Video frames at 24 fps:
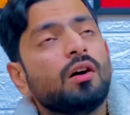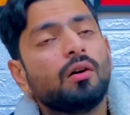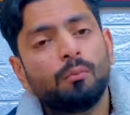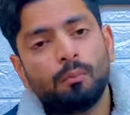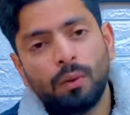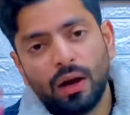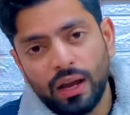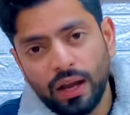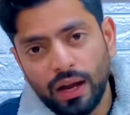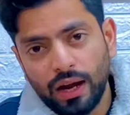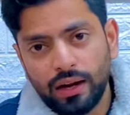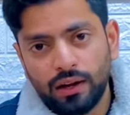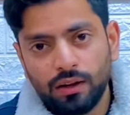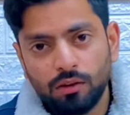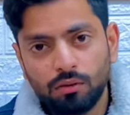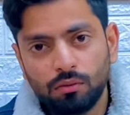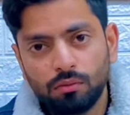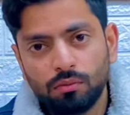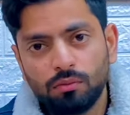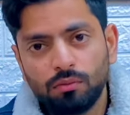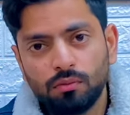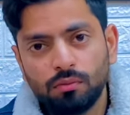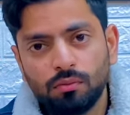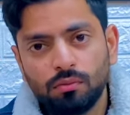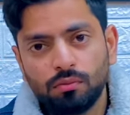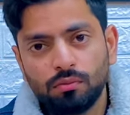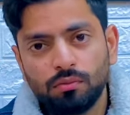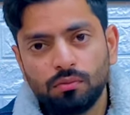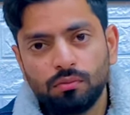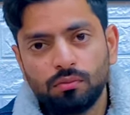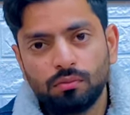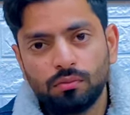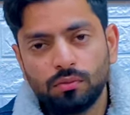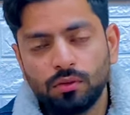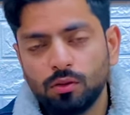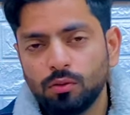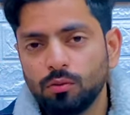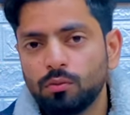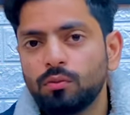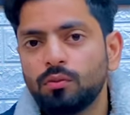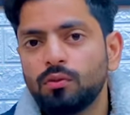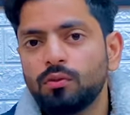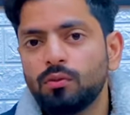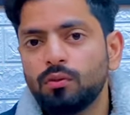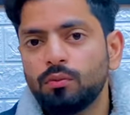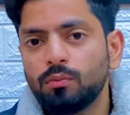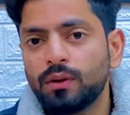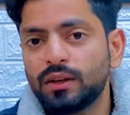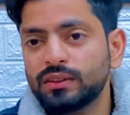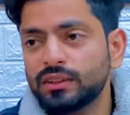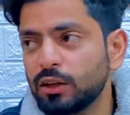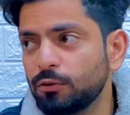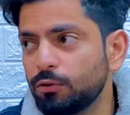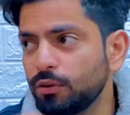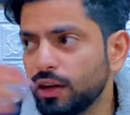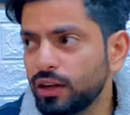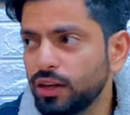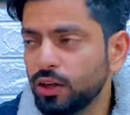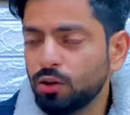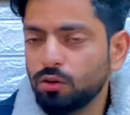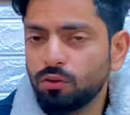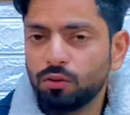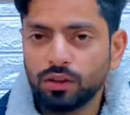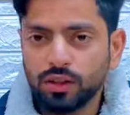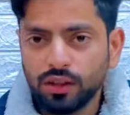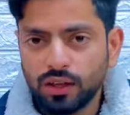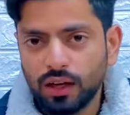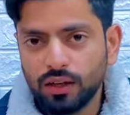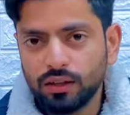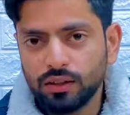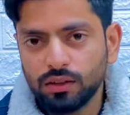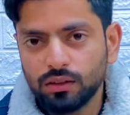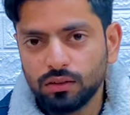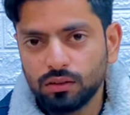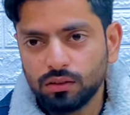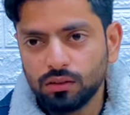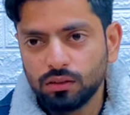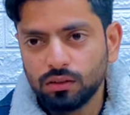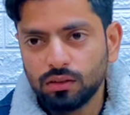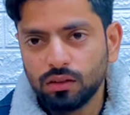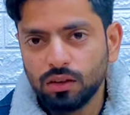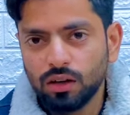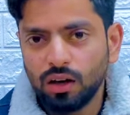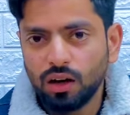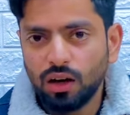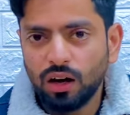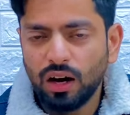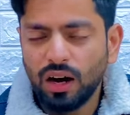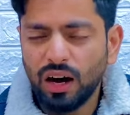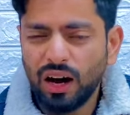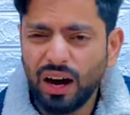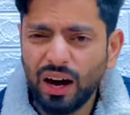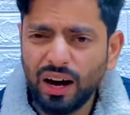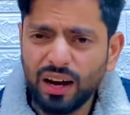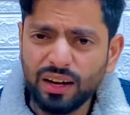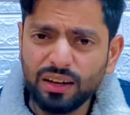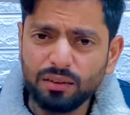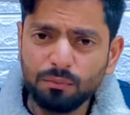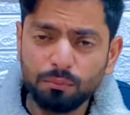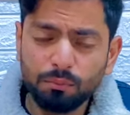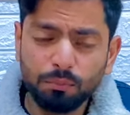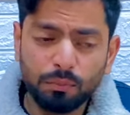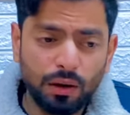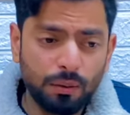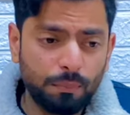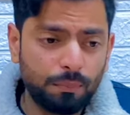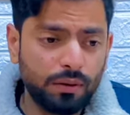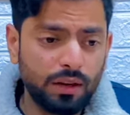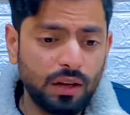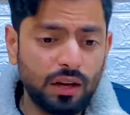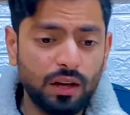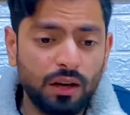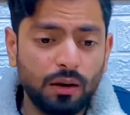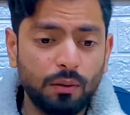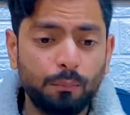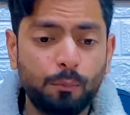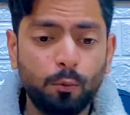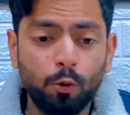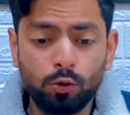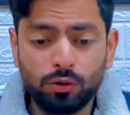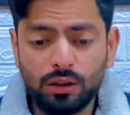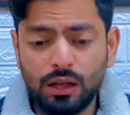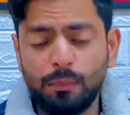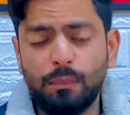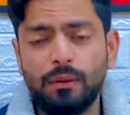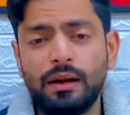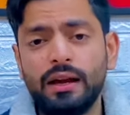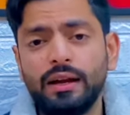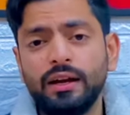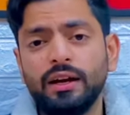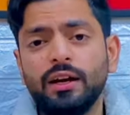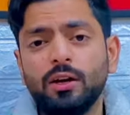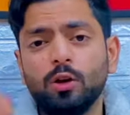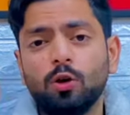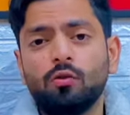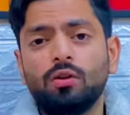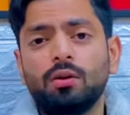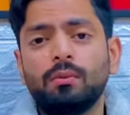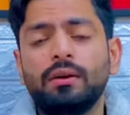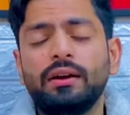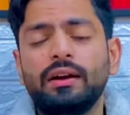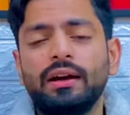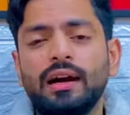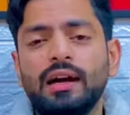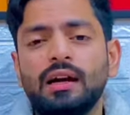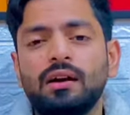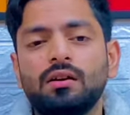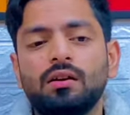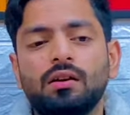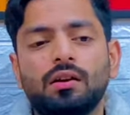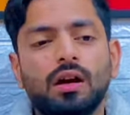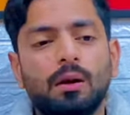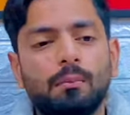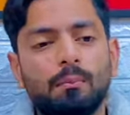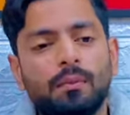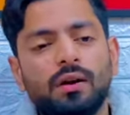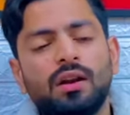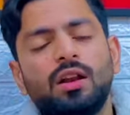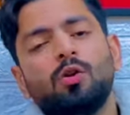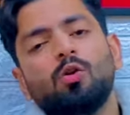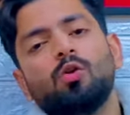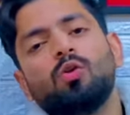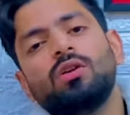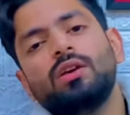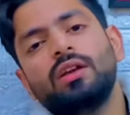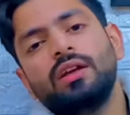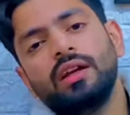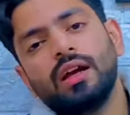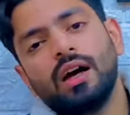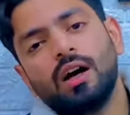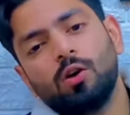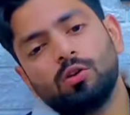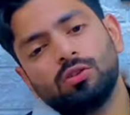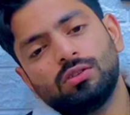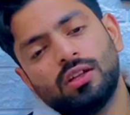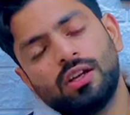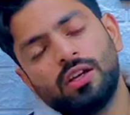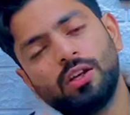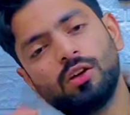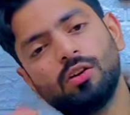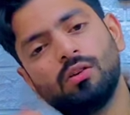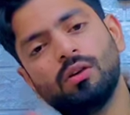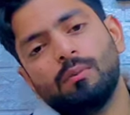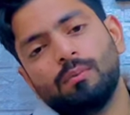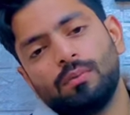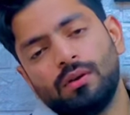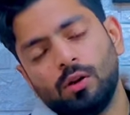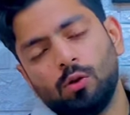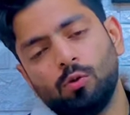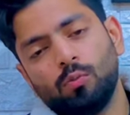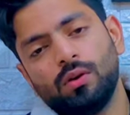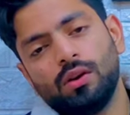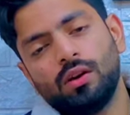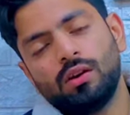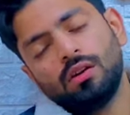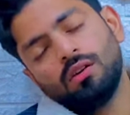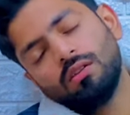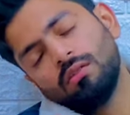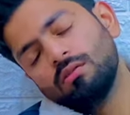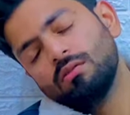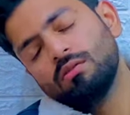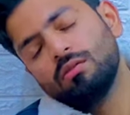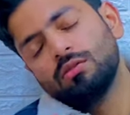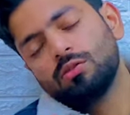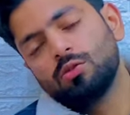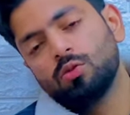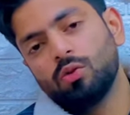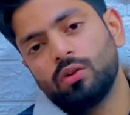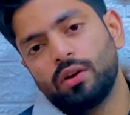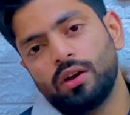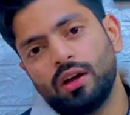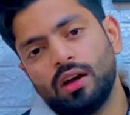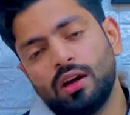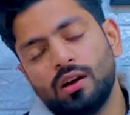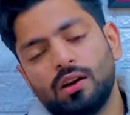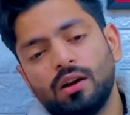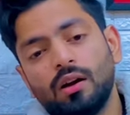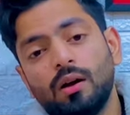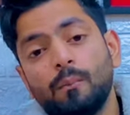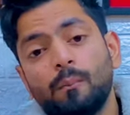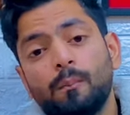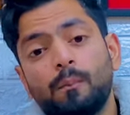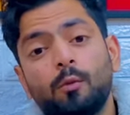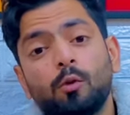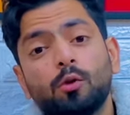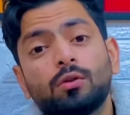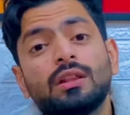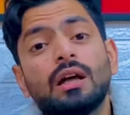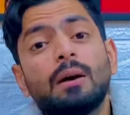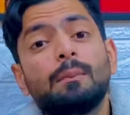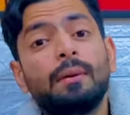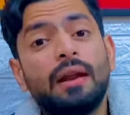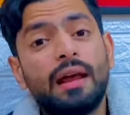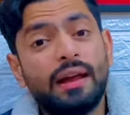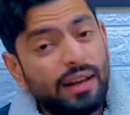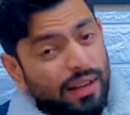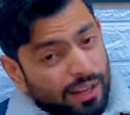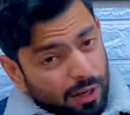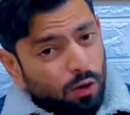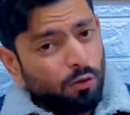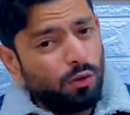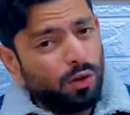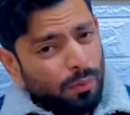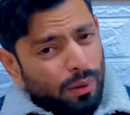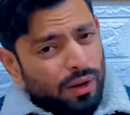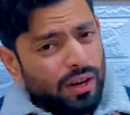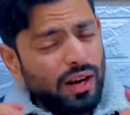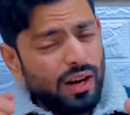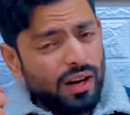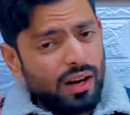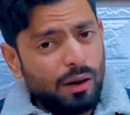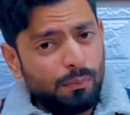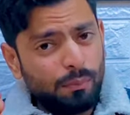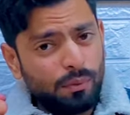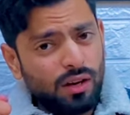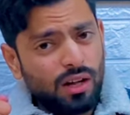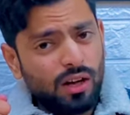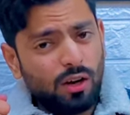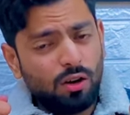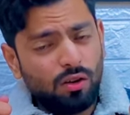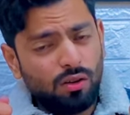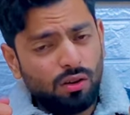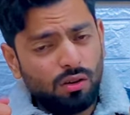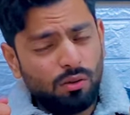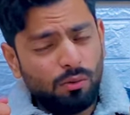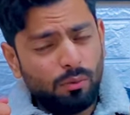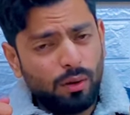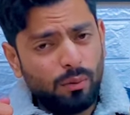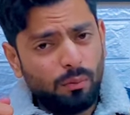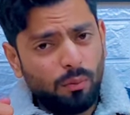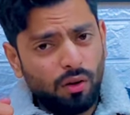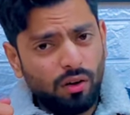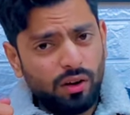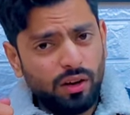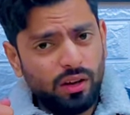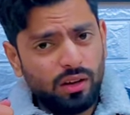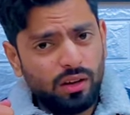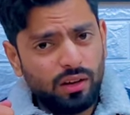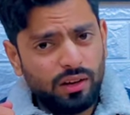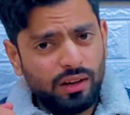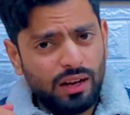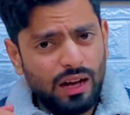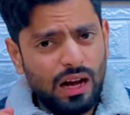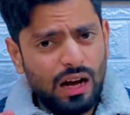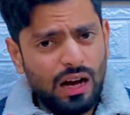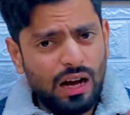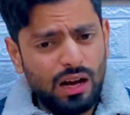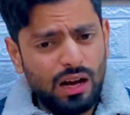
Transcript: माई हेड बर्ड आर फ्लाइंग ओवर द गार्डन हर अपना पुट द ब्लैंकेट ओवर माई हेड कंबल लो लिया और सर के अपना ऊपर सो गया पुट द ब्लैंकेट ओवर माई अपना ओवर माई बॉडी क्या